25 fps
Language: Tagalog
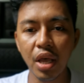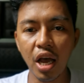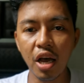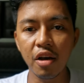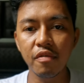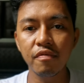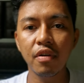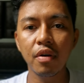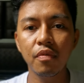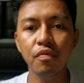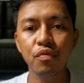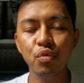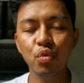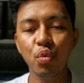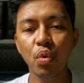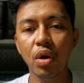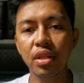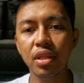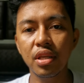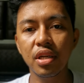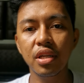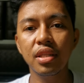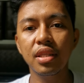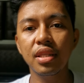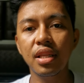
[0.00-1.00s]
above
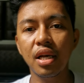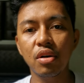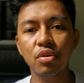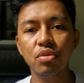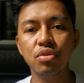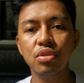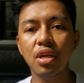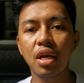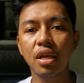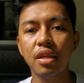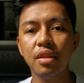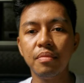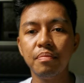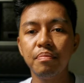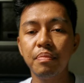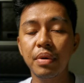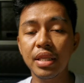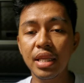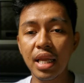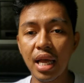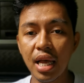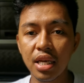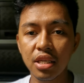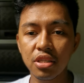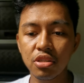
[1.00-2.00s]
200,000
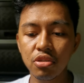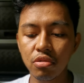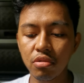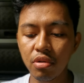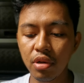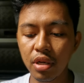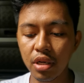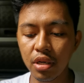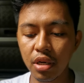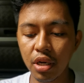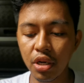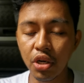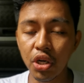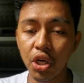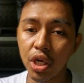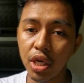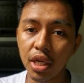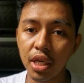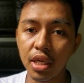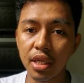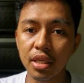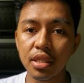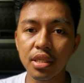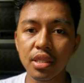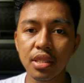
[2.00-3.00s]
pataas yung
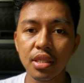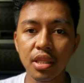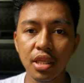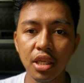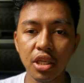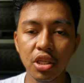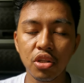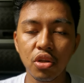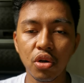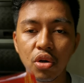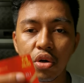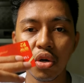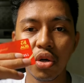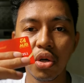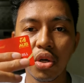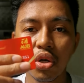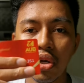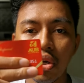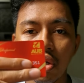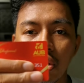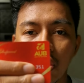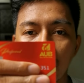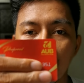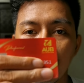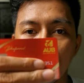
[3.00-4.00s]
earnings dito
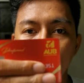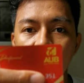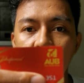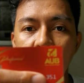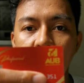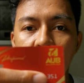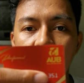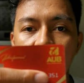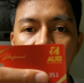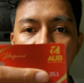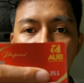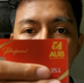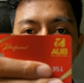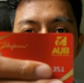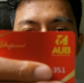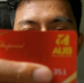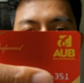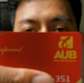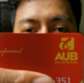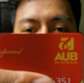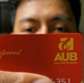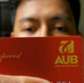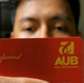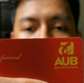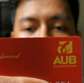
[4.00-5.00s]
sa
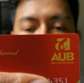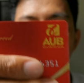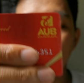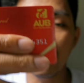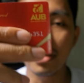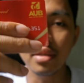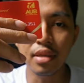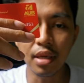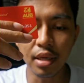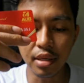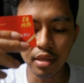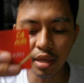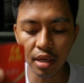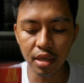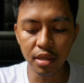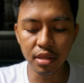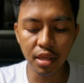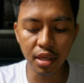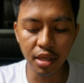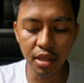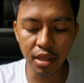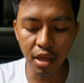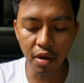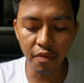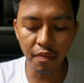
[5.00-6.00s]
AUB. So
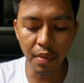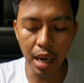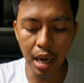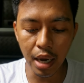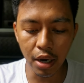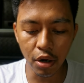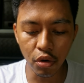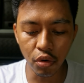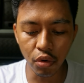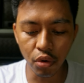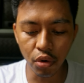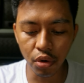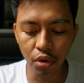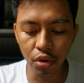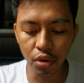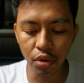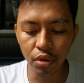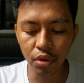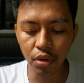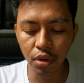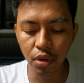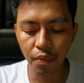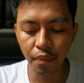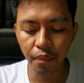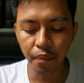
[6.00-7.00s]
suggested na bangko ko
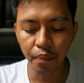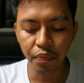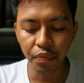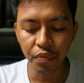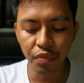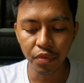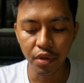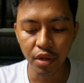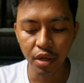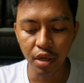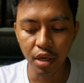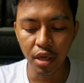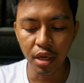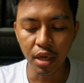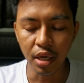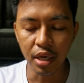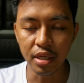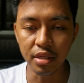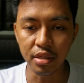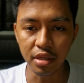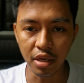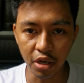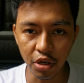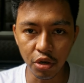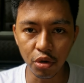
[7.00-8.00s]

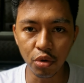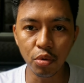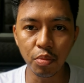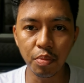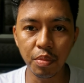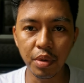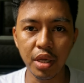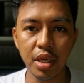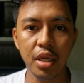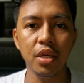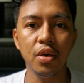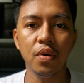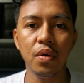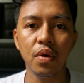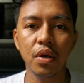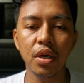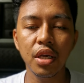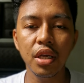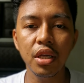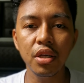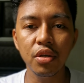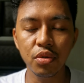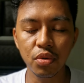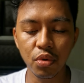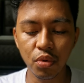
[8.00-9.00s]
is AUB.
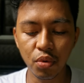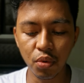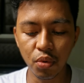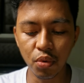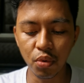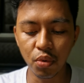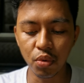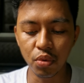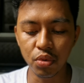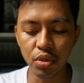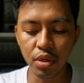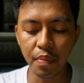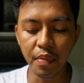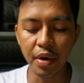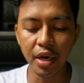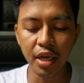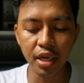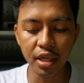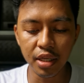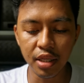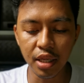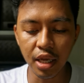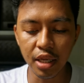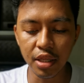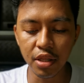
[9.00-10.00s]
Okay? So sa
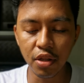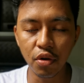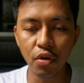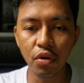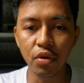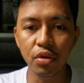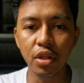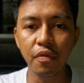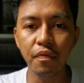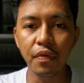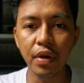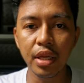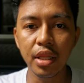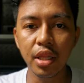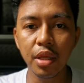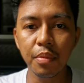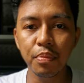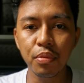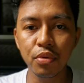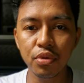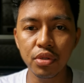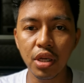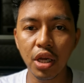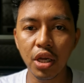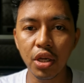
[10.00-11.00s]
mga nagtatanong, depende
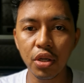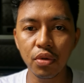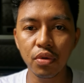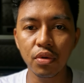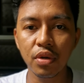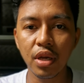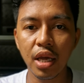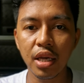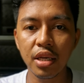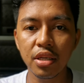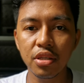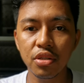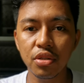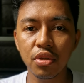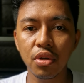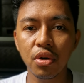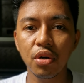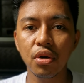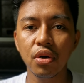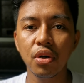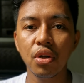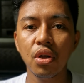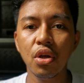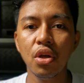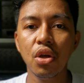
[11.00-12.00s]
po sa inyo guys,
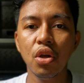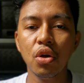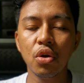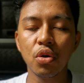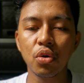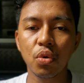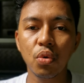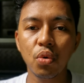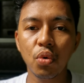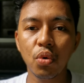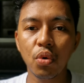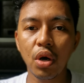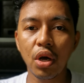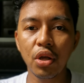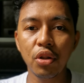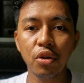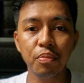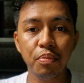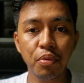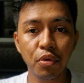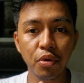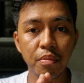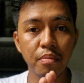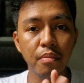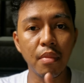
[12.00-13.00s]
no? Kung
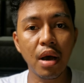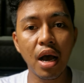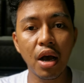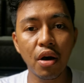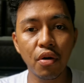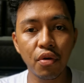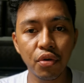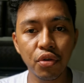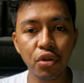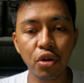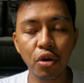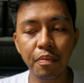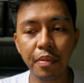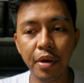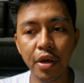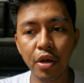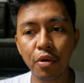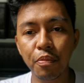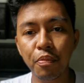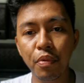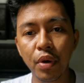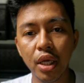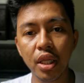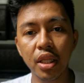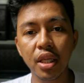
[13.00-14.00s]
ano po yung bangko nyo.
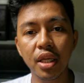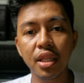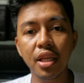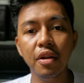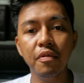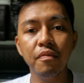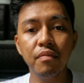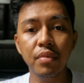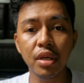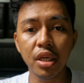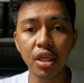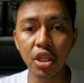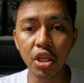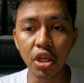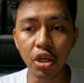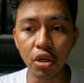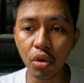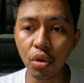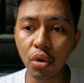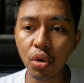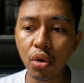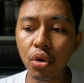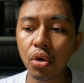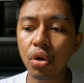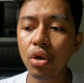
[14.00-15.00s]
Pero pwede din
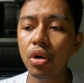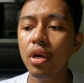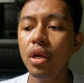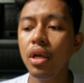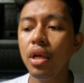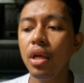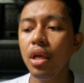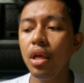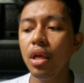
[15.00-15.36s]
BDO,